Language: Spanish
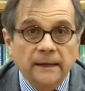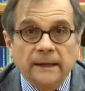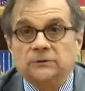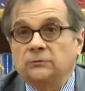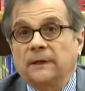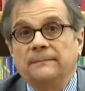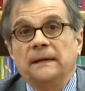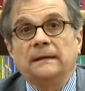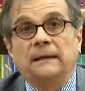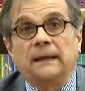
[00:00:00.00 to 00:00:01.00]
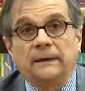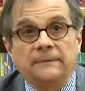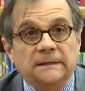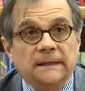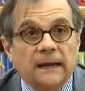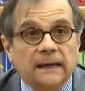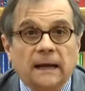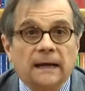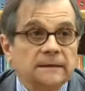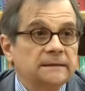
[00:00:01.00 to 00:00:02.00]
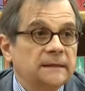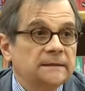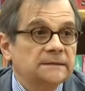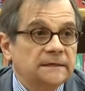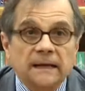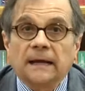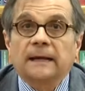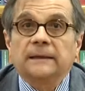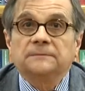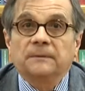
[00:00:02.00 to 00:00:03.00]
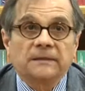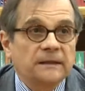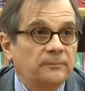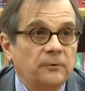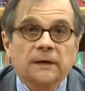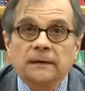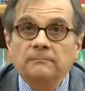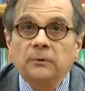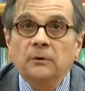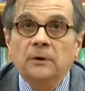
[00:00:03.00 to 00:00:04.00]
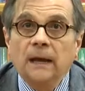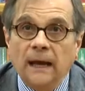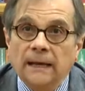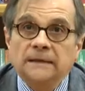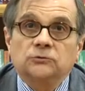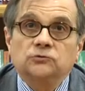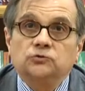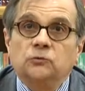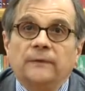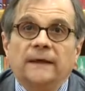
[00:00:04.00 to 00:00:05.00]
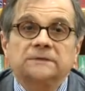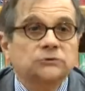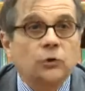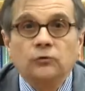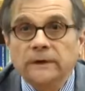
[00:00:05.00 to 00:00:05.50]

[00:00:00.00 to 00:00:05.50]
Esto también evita que la gente se tenga que desplazar, por ejemplo, a las consultas. Todo